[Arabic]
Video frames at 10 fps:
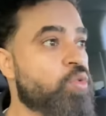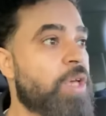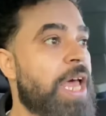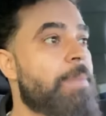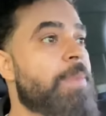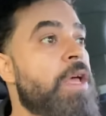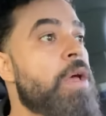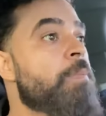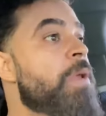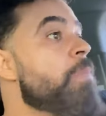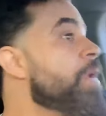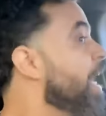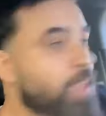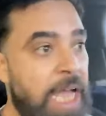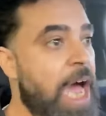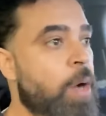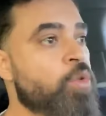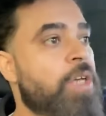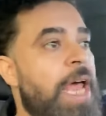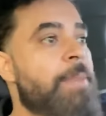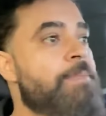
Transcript: وسلام بالمناطحه وسلام